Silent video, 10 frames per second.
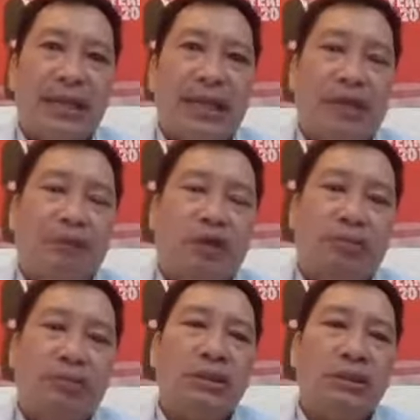làm
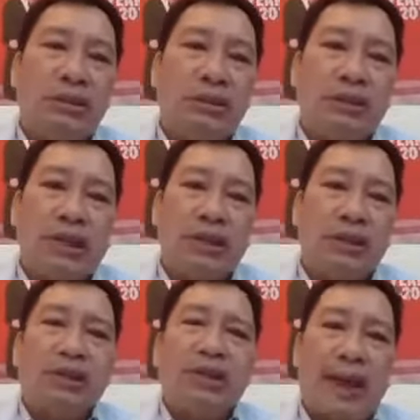tổn thương và nó
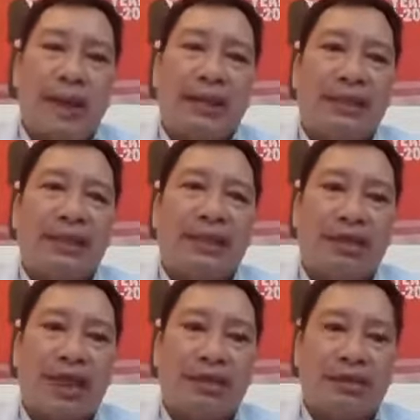kích hoạt cái tế bào
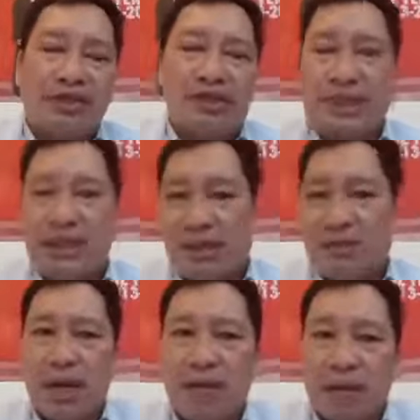chết còn sinh ra nhiều
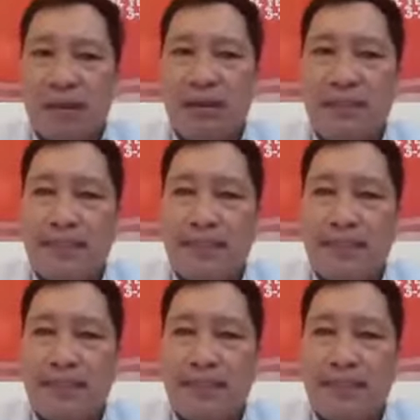hơn nữa